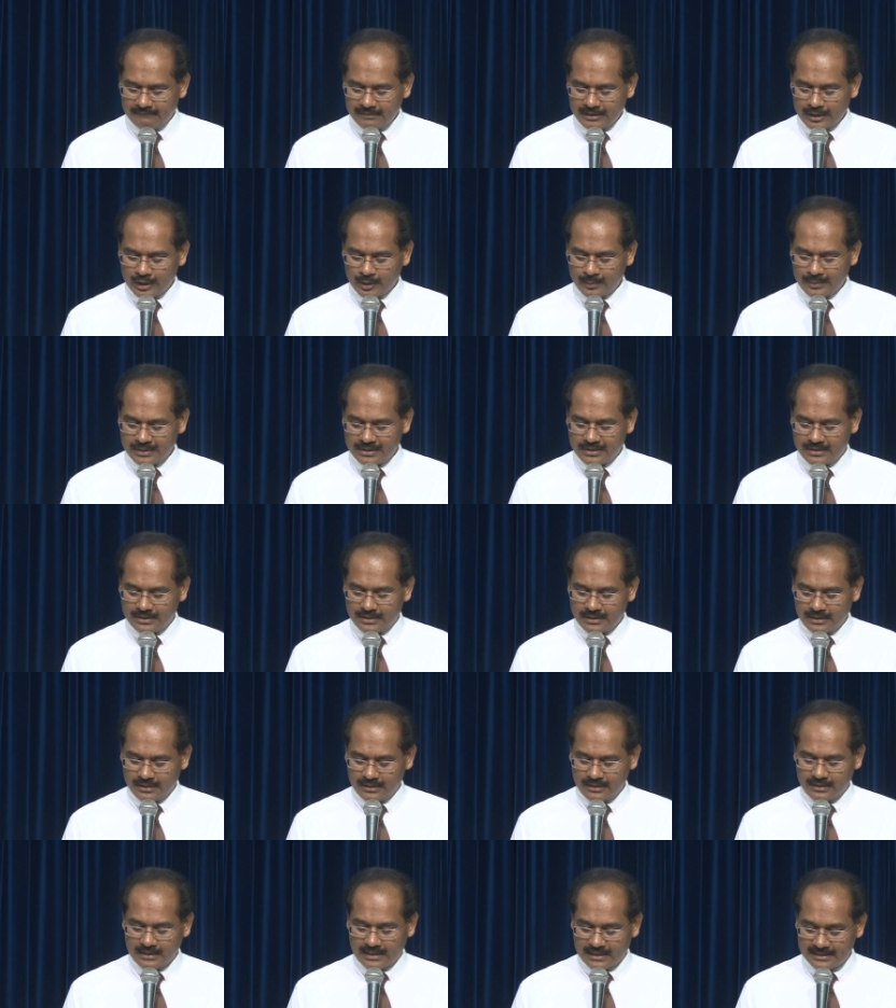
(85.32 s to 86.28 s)

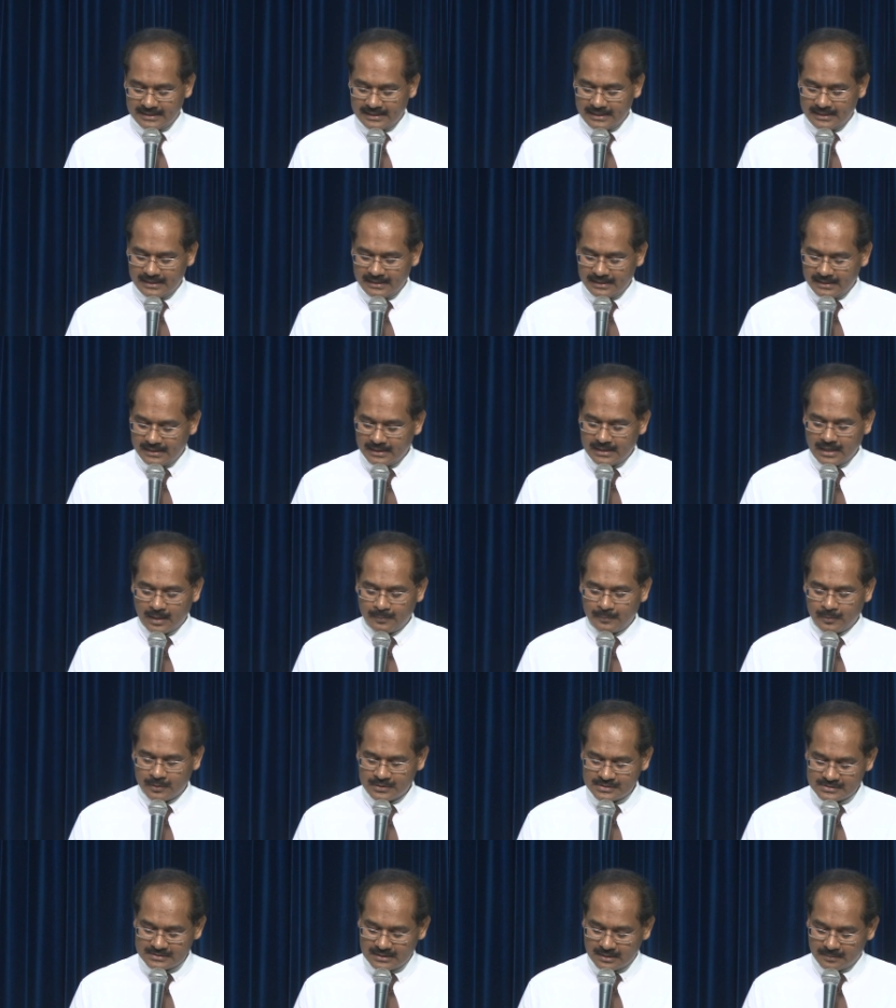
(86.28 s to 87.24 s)
இருபத்தி அதே
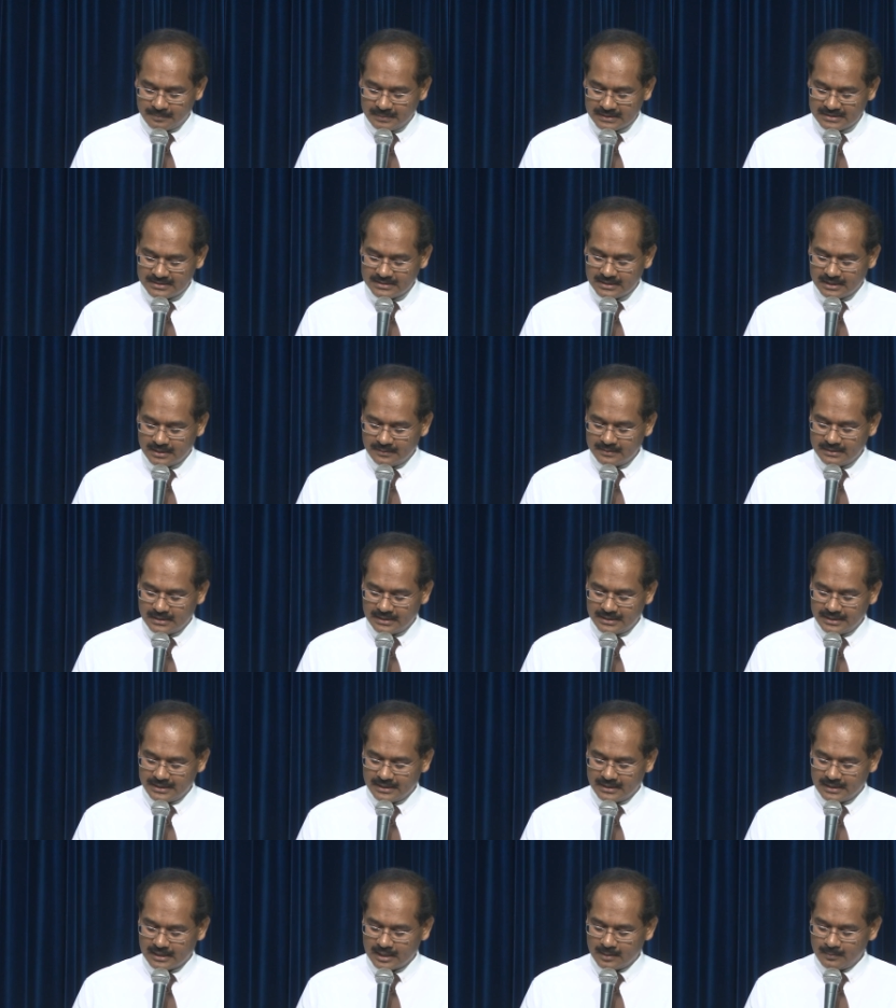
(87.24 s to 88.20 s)
அப்போ சிலர் பத்தாவது
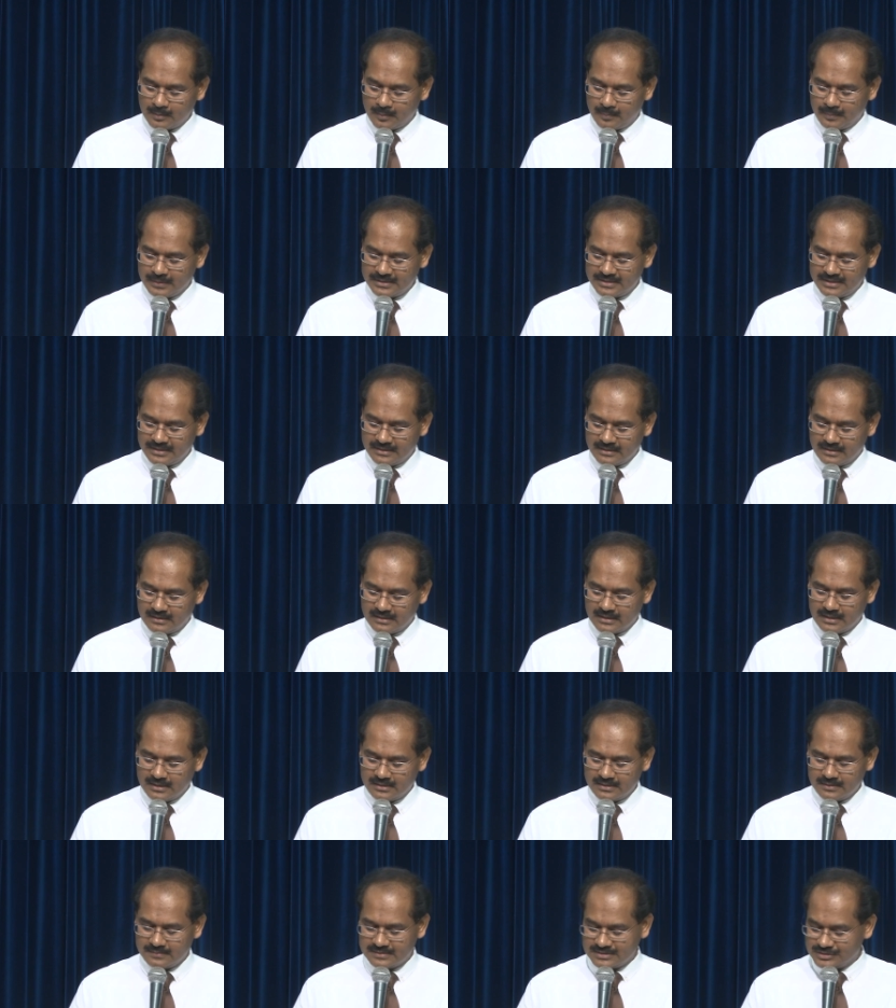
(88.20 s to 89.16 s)
அதிகாரம் முப்பத்தி
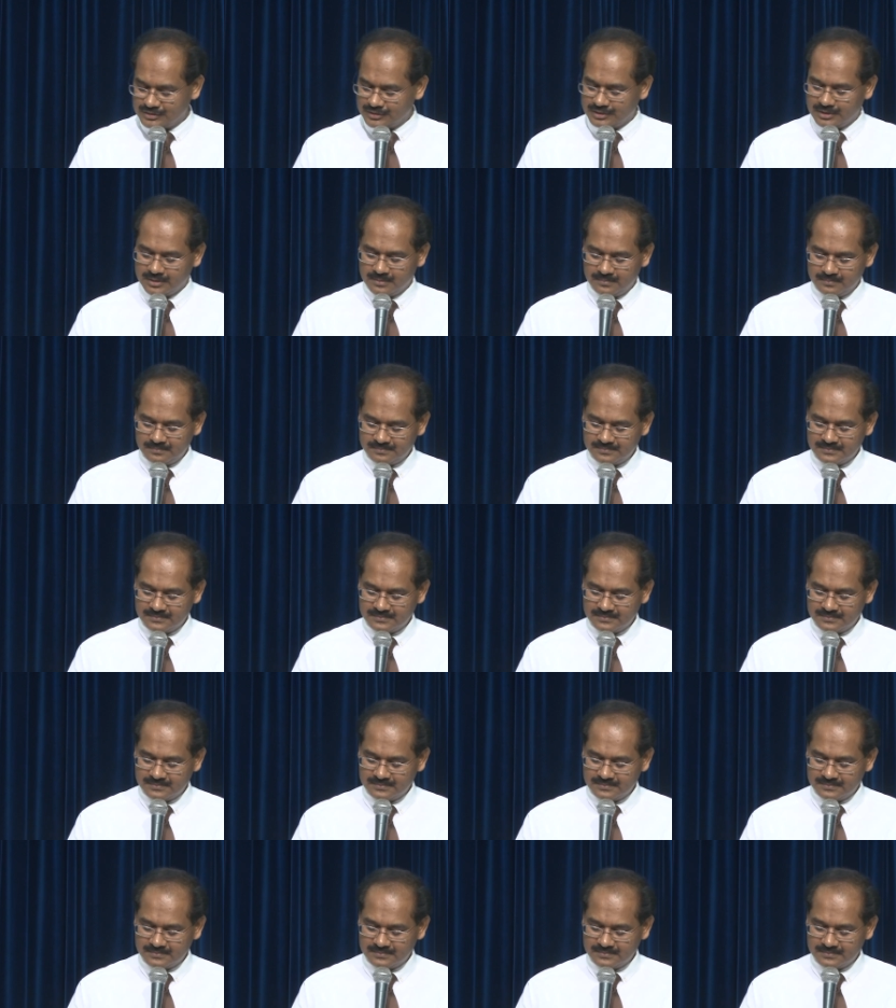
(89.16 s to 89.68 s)
நாலாவது வசனம்